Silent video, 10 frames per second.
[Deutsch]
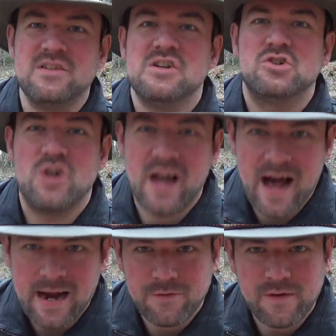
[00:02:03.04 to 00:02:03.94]
die
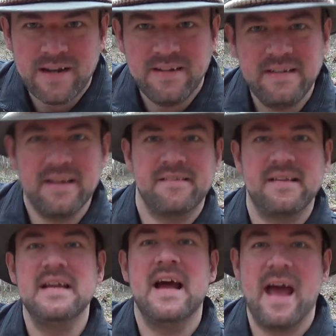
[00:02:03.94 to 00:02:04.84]
Schlagfalle, die das
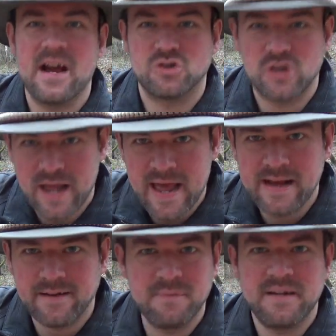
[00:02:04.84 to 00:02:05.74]
Tier
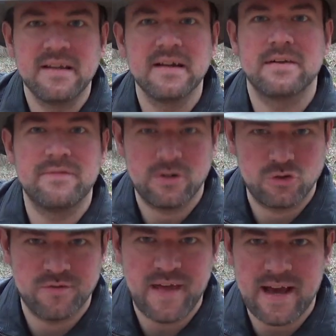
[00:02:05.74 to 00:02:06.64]
erschlägt mit irgendwas
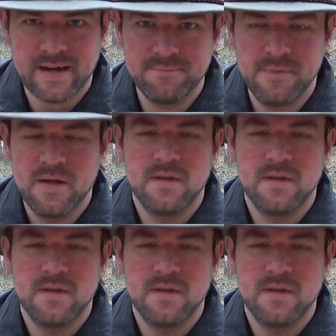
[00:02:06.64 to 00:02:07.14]
Schwerem,